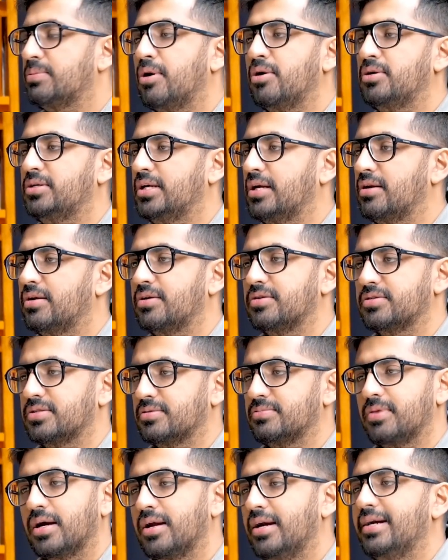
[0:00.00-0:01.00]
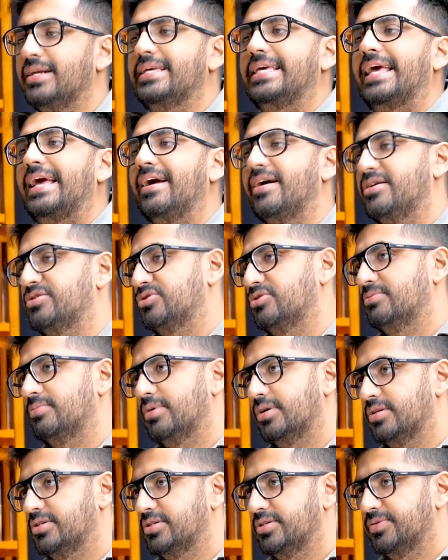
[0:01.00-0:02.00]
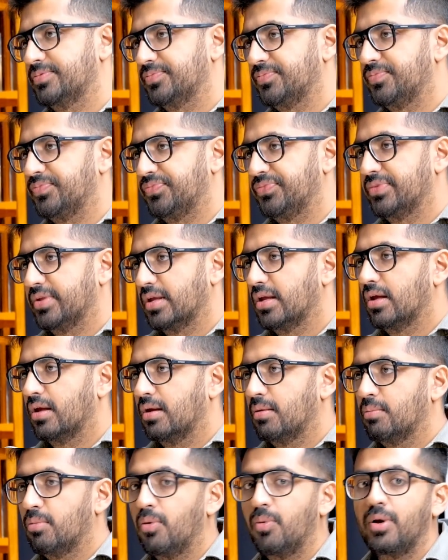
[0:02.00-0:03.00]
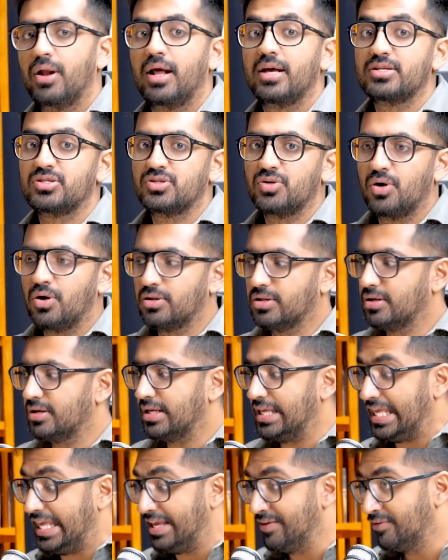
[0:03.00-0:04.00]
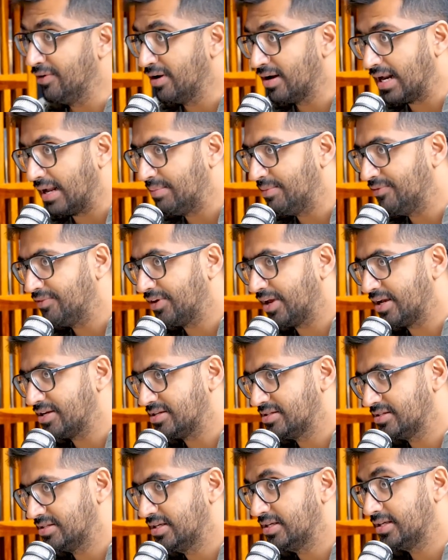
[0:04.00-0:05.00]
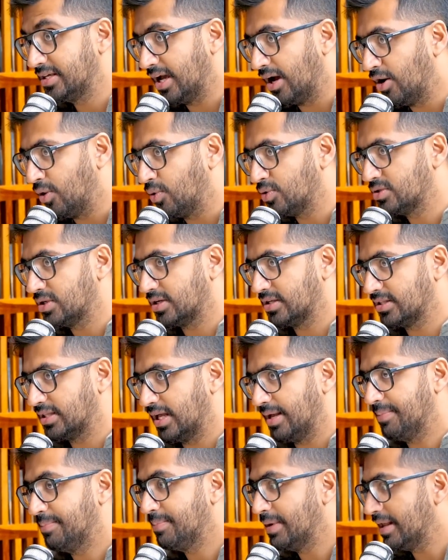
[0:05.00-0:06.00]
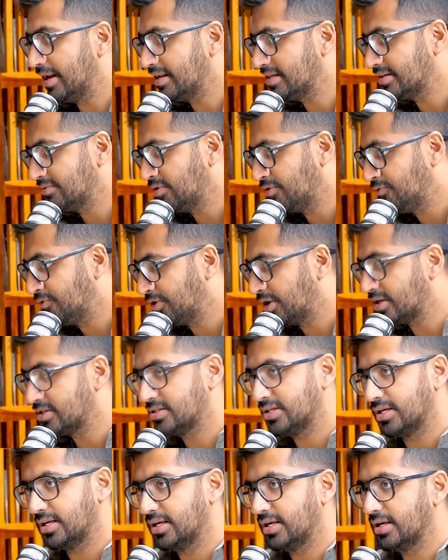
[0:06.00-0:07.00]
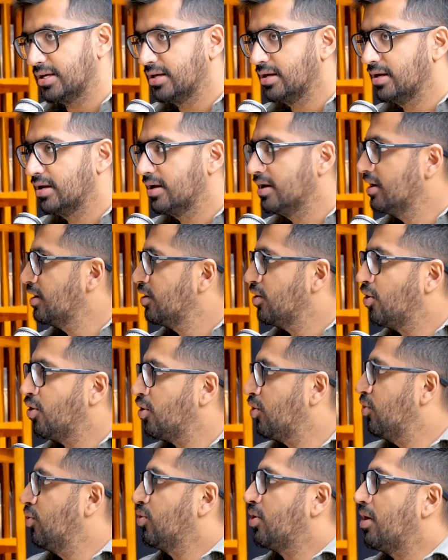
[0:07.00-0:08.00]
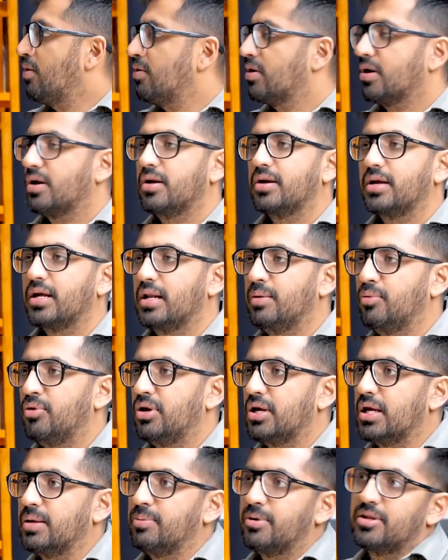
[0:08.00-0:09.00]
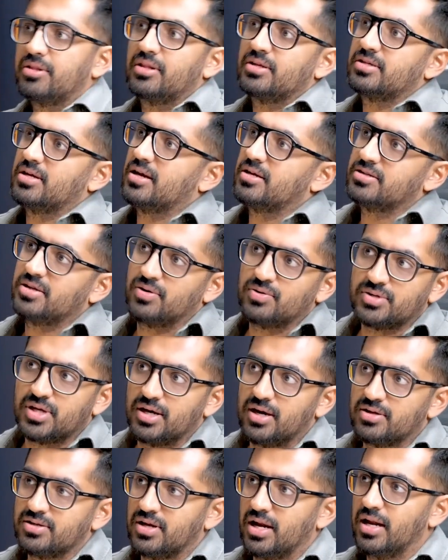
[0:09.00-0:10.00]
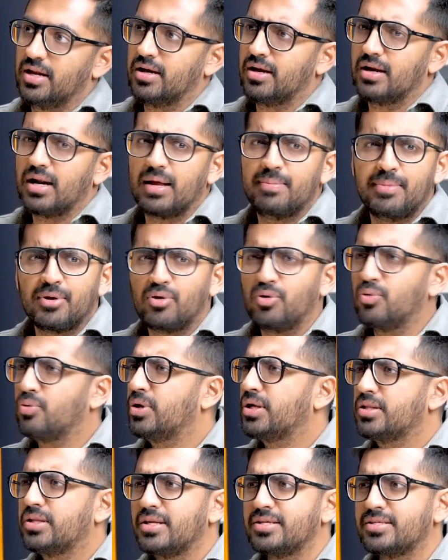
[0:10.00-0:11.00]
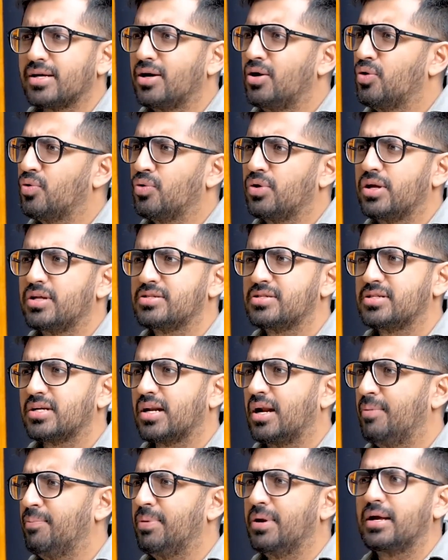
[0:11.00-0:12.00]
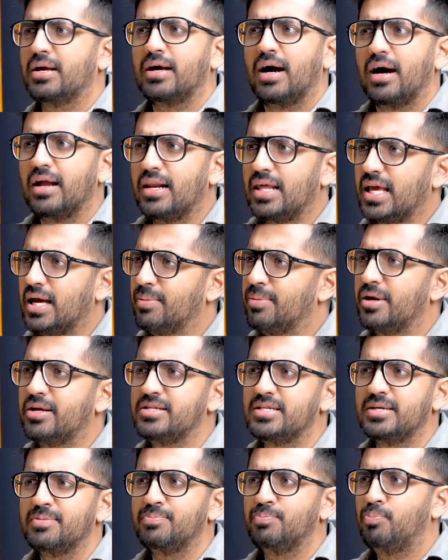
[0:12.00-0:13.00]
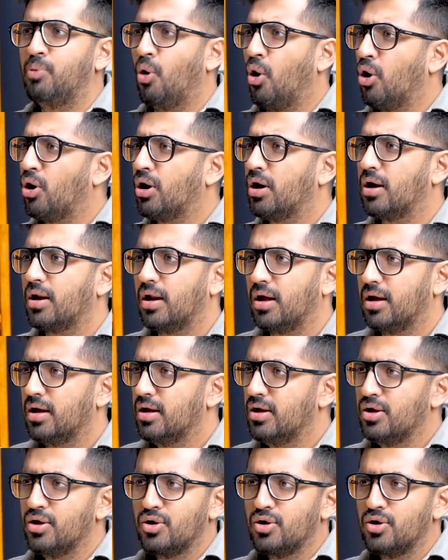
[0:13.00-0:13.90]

अबाउट टेररिज्म आई डेंट केयर सो मच वेन आई सॉ द इवल रेमिफिकेशन की क्या हो सकता है मैंने जब वो फुटेज देखी और लोग काउंटर करने के लिए बोलेंगे पर इतना सारा जेनोसाइड इसराइल कर रहा है मेरे को कितने सारे लोगों ने इंस्टाग्राम पर गालियाँ भेजी ब्लॉक करा